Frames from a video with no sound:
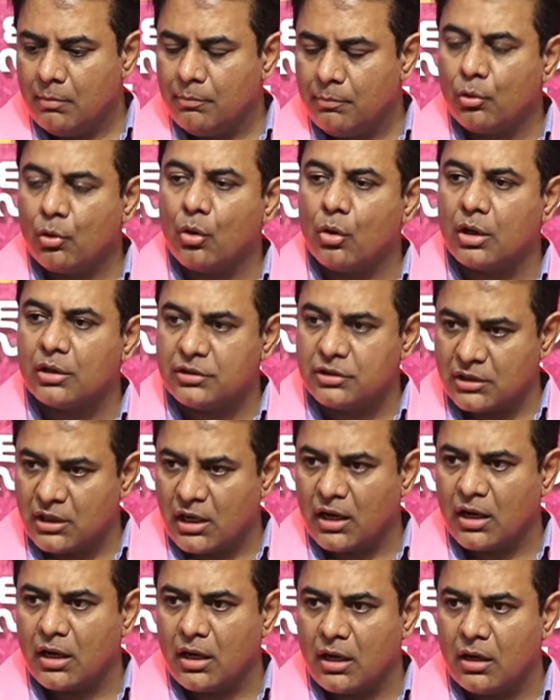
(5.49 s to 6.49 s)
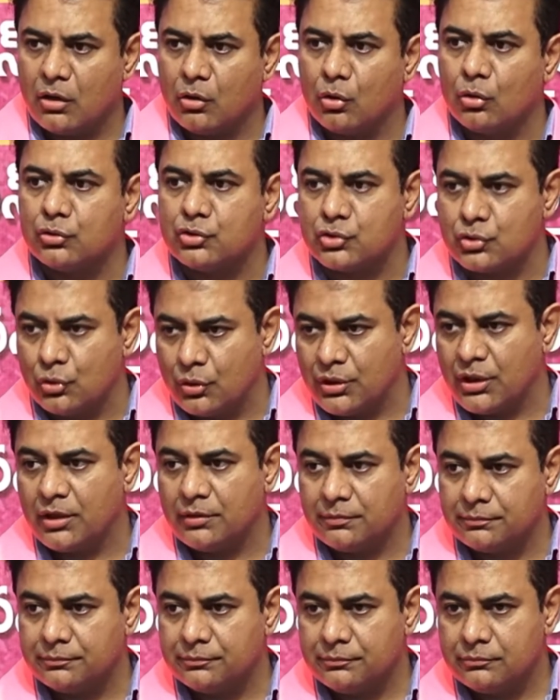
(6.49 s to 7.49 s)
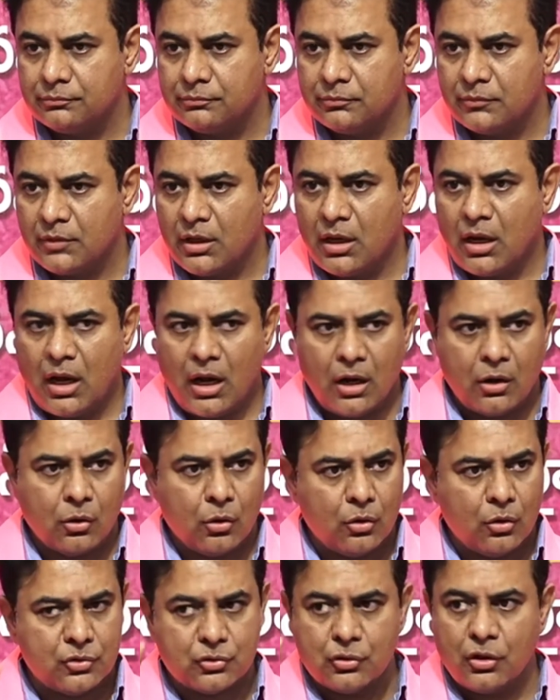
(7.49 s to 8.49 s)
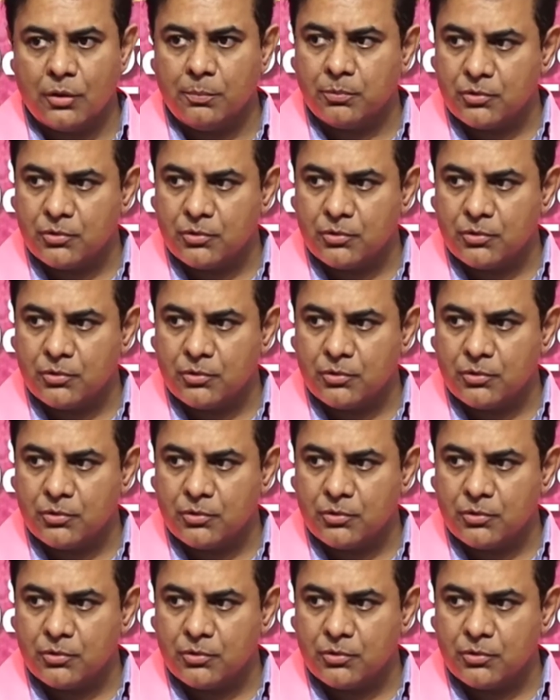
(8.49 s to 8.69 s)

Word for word: పురోగతి తెలంగాణ గ్రోత్ స్టోరీ అని ఆ గ్రోత్ స్టోరీ